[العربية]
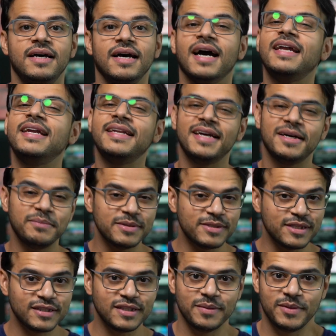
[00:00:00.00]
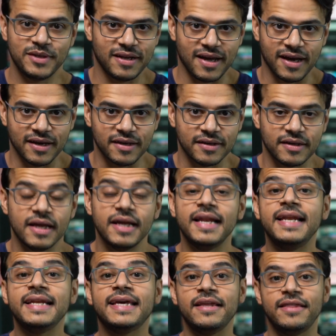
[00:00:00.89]
خليني ابسطها من الاخر
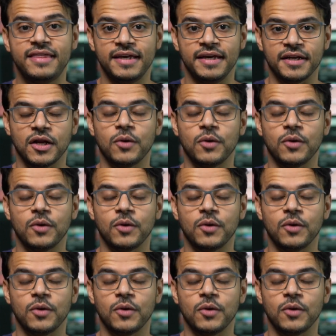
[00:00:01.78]
الكثير